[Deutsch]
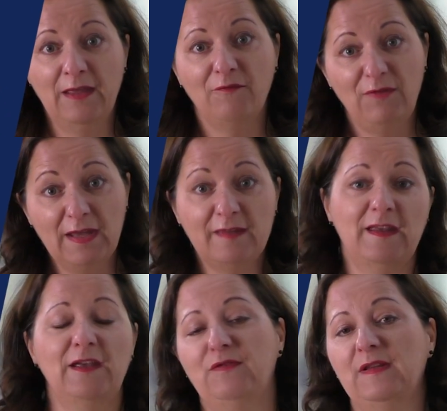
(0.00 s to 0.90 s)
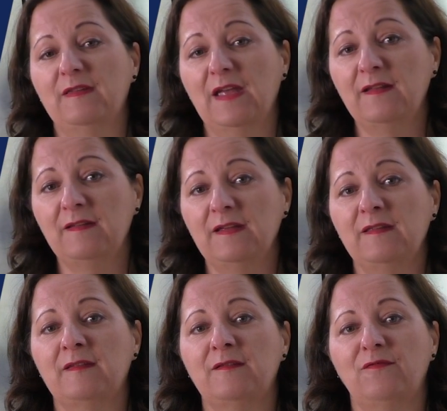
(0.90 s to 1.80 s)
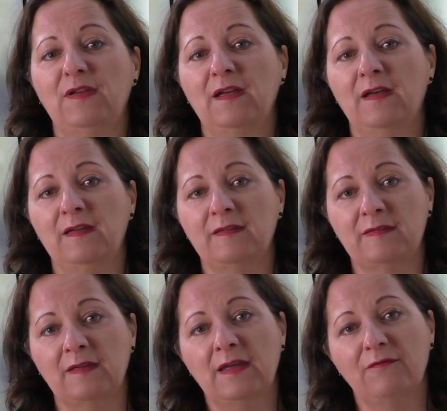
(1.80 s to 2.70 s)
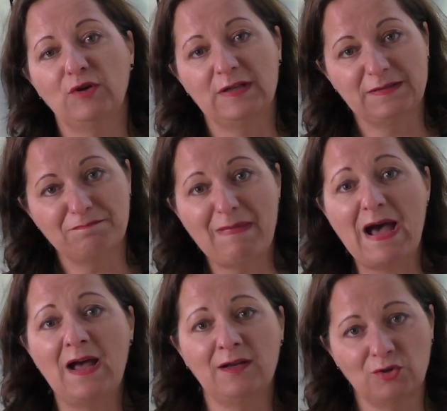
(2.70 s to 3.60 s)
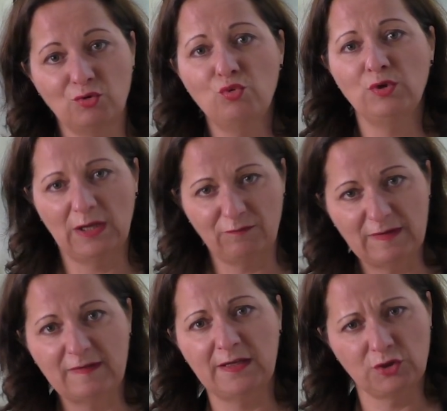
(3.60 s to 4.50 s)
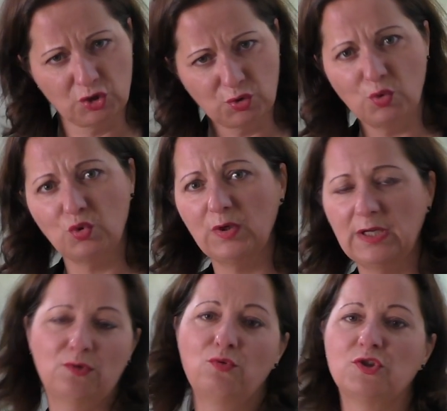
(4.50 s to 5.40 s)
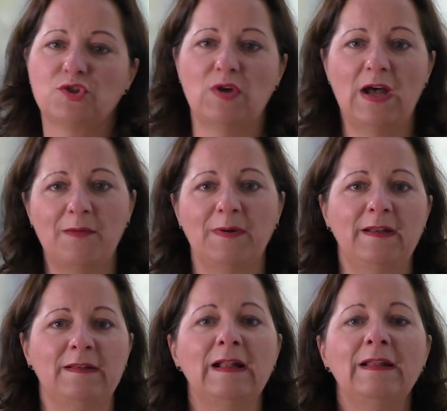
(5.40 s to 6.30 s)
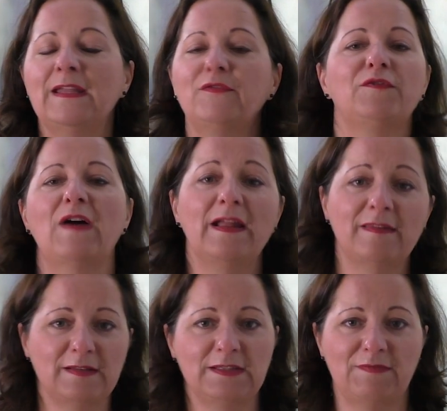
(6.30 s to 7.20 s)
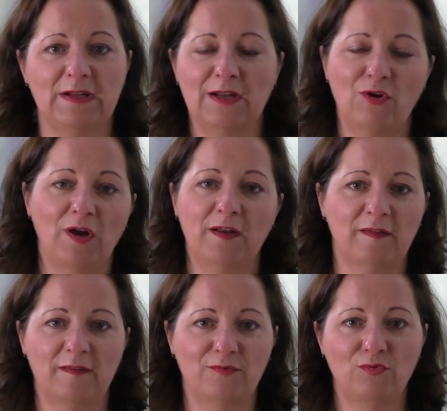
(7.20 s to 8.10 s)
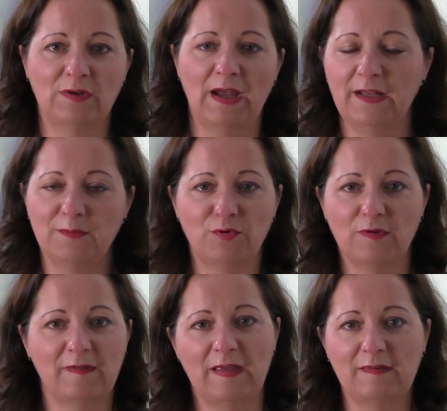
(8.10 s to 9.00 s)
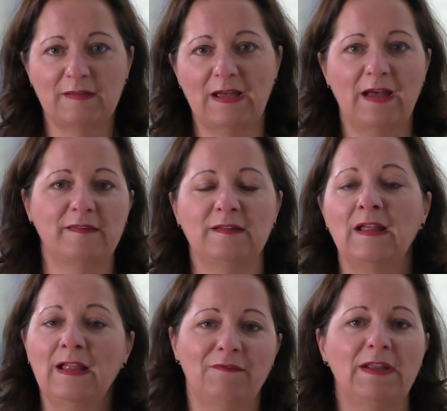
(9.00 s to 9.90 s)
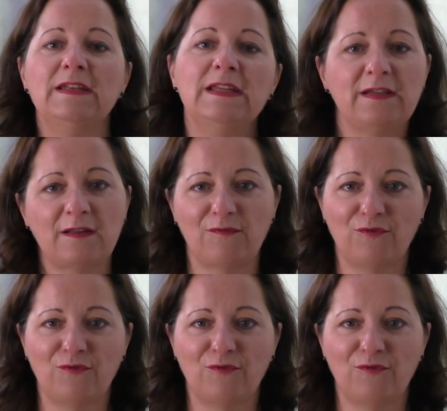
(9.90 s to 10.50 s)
Wer sehr effizient ist, wer es wirklich mag, gut, effizient, strukturiert, logisch zu arbeiten, der wird wahnsinnig, wenn in der Organisation keine Prozesse da sind, wenn nichts